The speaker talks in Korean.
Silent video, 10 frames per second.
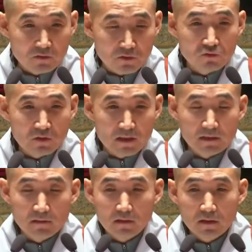
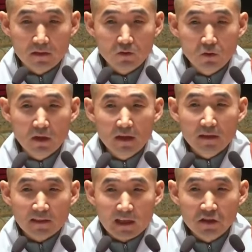전두광이. 그리고
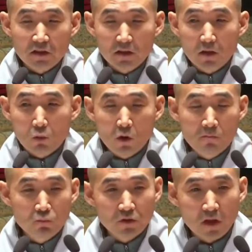다시
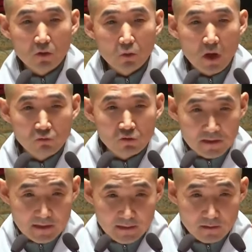원 부대로 회군을
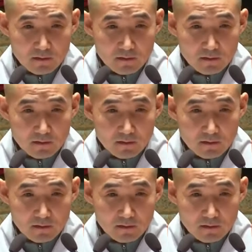하자.